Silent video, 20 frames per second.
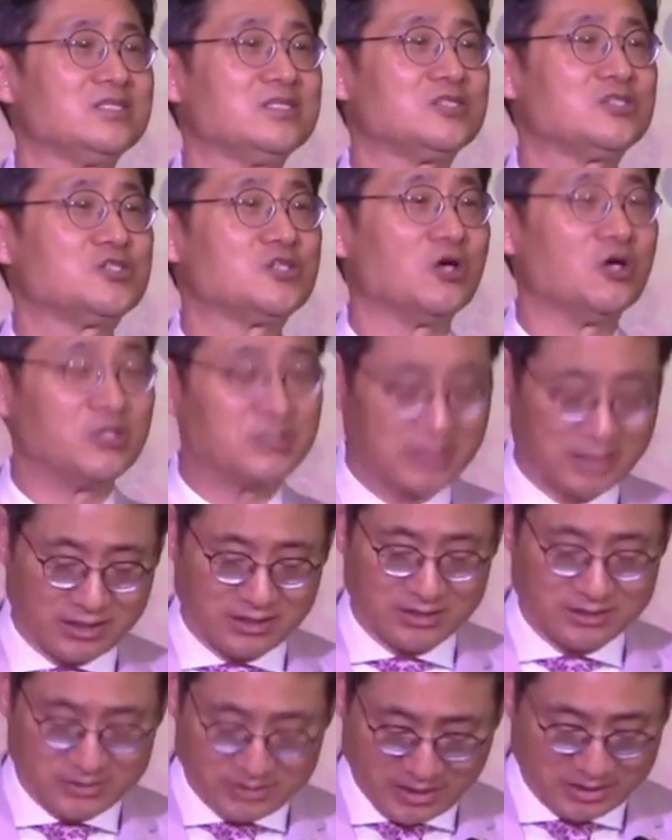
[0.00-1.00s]

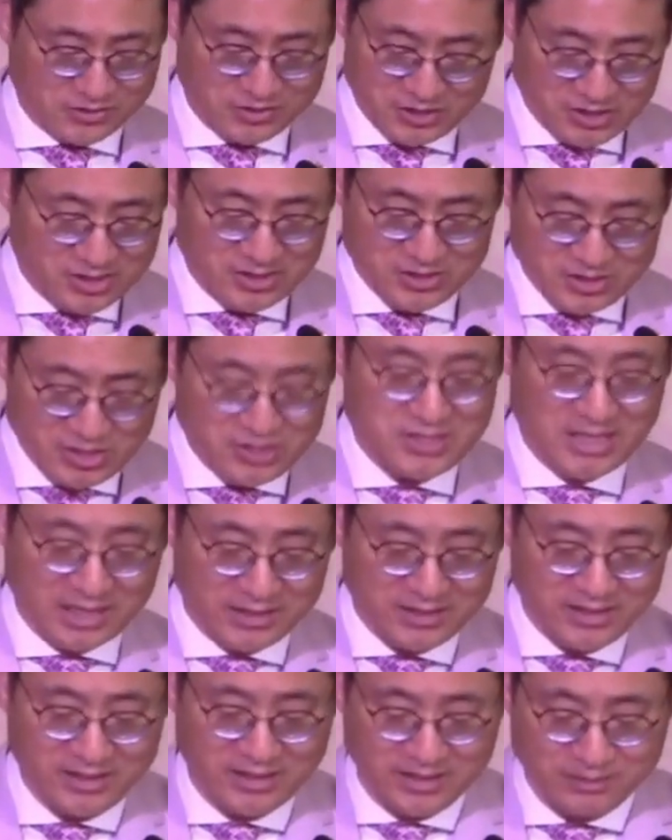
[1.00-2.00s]
저장, 지,
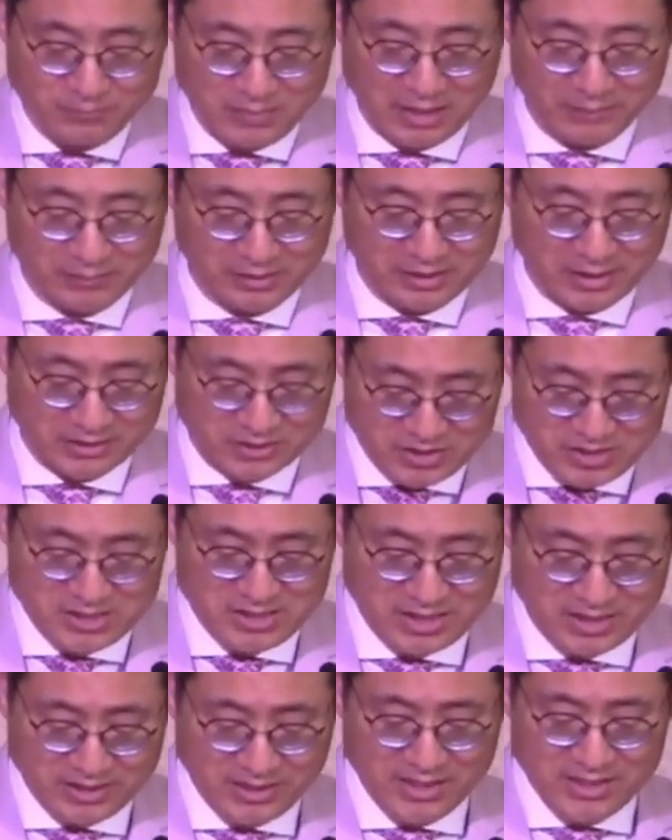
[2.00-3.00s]
지장이 미합니다.
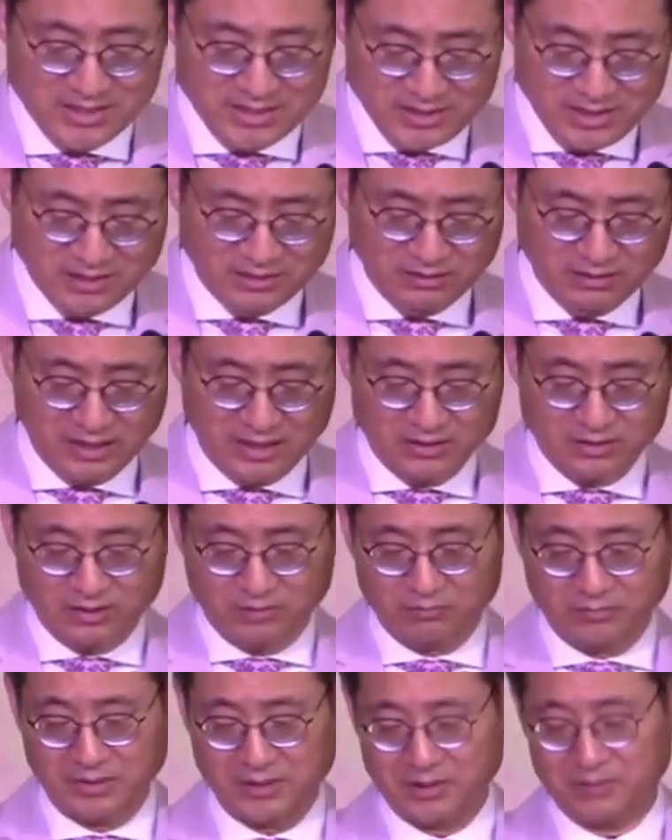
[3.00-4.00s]
지장이 있더라는
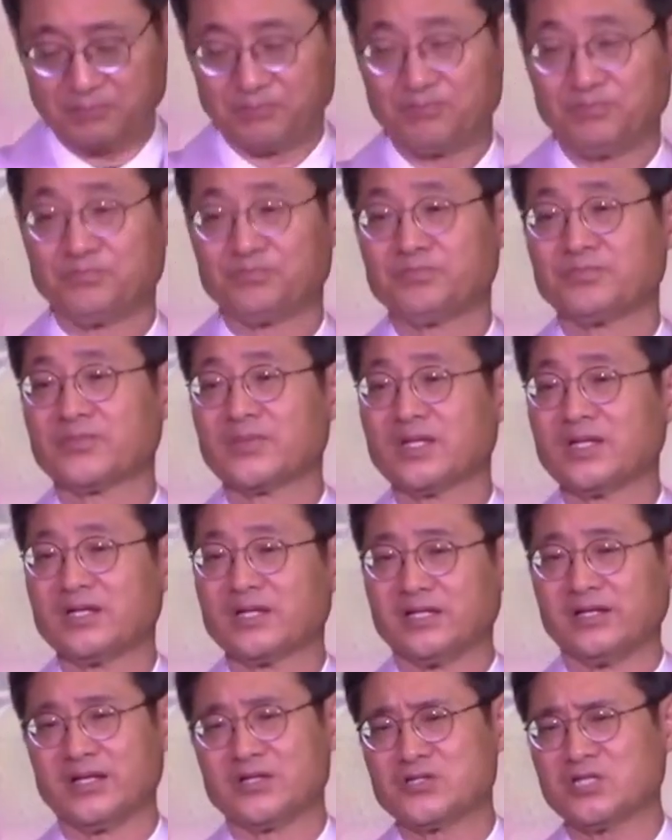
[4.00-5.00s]
겁니다.
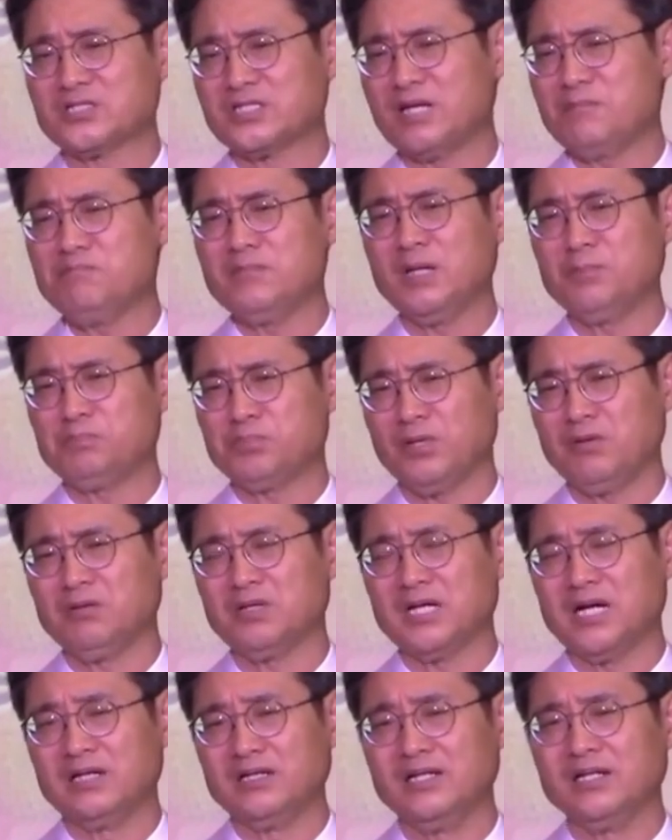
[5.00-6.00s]
그래서 참된
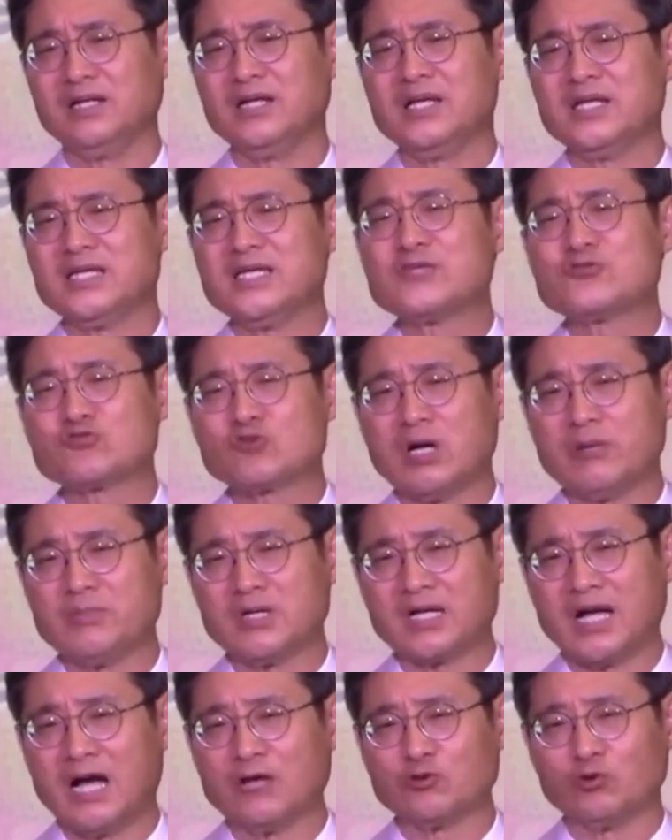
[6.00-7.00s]
평강을 익숙함이
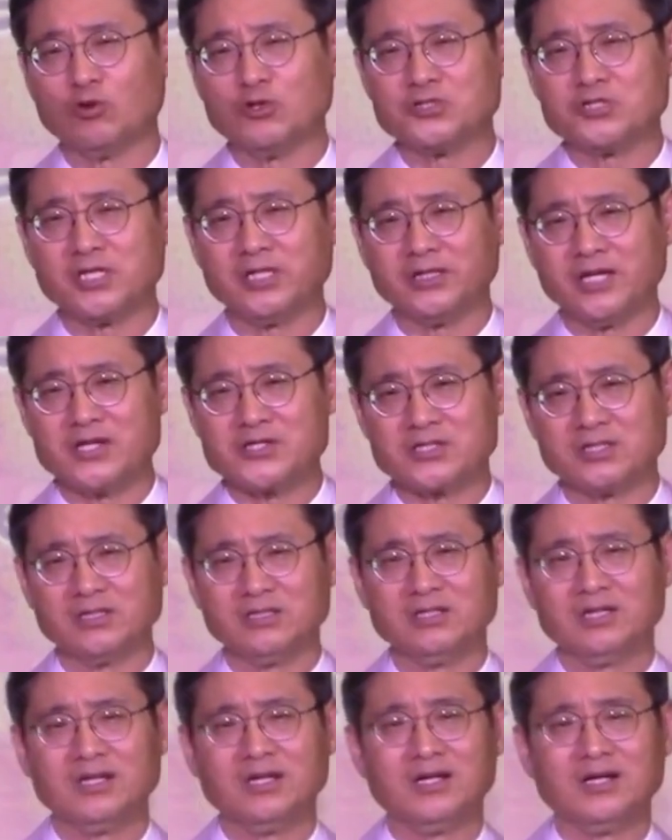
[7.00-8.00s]
가져올지에 대해서는
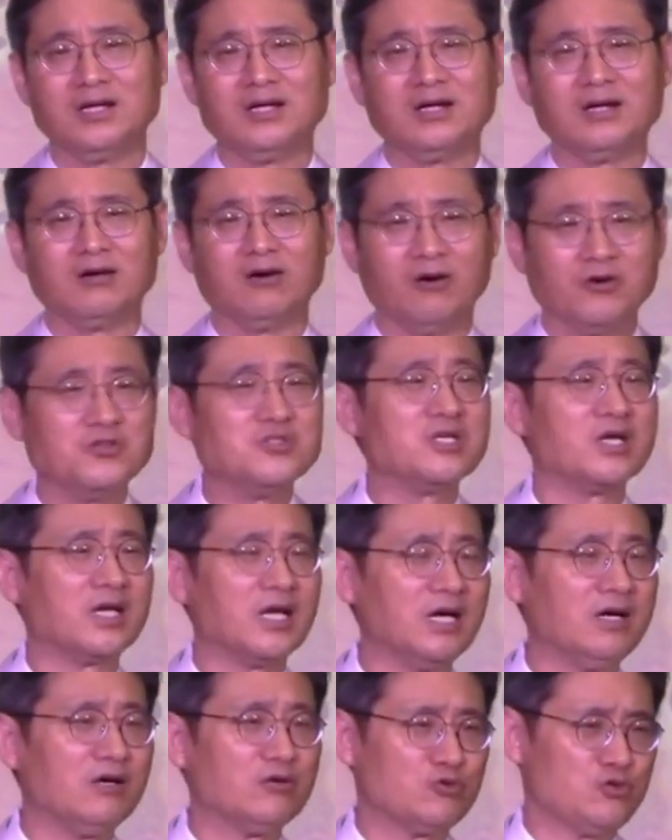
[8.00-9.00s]

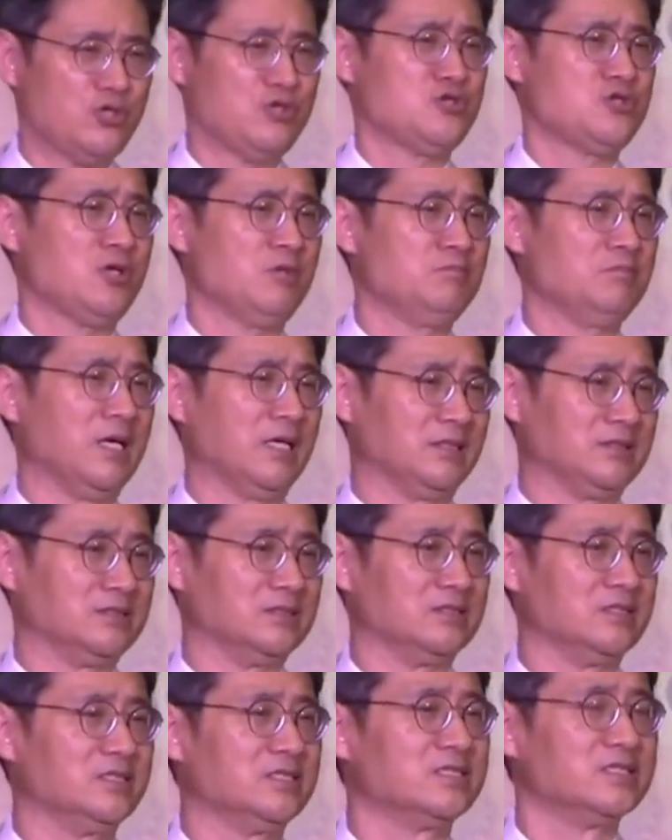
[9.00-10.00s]
언제나 퀘션 마크
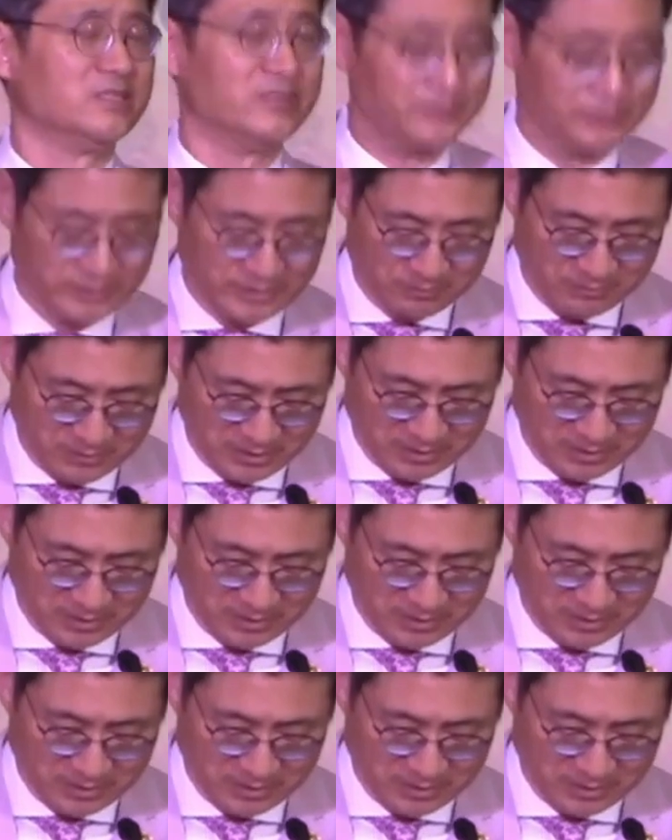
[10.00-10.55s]
의문입니다.